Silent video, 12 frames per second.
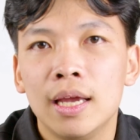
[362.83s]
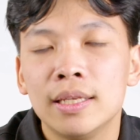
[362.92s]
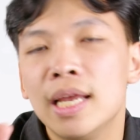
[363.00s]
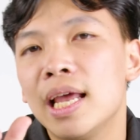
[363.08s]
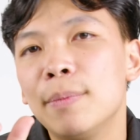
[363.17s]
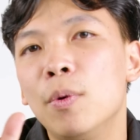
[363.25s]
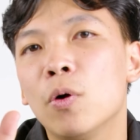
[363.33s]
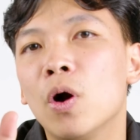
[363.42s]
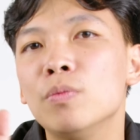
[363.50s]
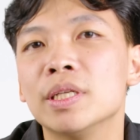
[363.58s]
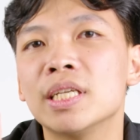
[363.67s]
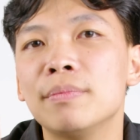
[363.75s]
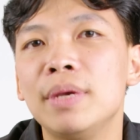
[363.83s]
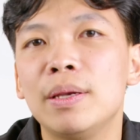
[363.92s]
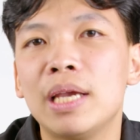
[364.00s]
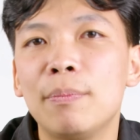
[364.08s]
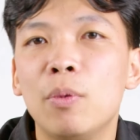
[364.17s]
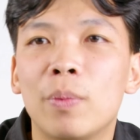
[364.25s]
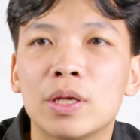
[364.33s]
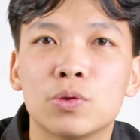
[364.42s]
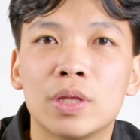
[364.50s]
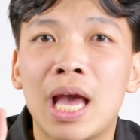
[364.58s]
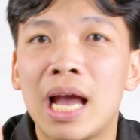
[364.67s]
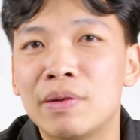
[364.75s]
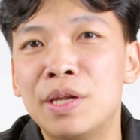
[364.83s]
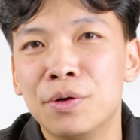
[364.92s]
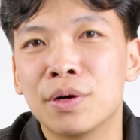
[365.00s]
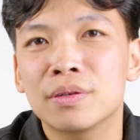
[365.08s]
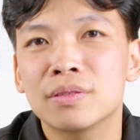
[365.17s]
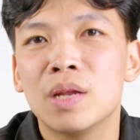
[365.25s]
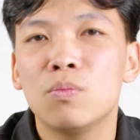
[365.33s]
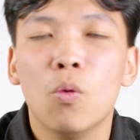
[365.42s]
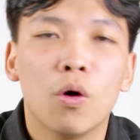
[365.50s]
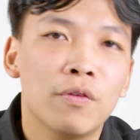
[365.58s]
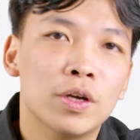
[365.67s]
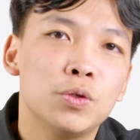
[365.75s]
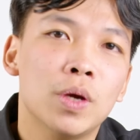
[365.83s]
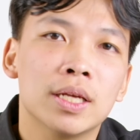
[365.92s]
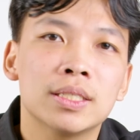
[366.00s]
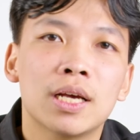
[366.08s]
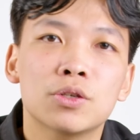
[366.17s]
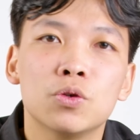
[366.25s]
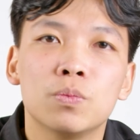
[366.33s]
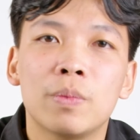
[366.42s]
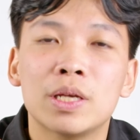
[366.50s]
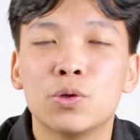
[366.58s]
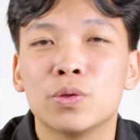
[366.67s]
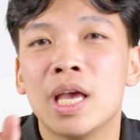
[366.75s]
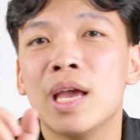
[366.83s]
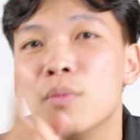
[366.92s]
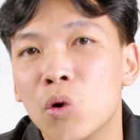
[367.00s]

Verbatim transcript: Nên là Apple không thể trang bị Apple Pencil thế hệ 2 vào đây được nên buộc phải chuyển sang dùng Pencil thế hệ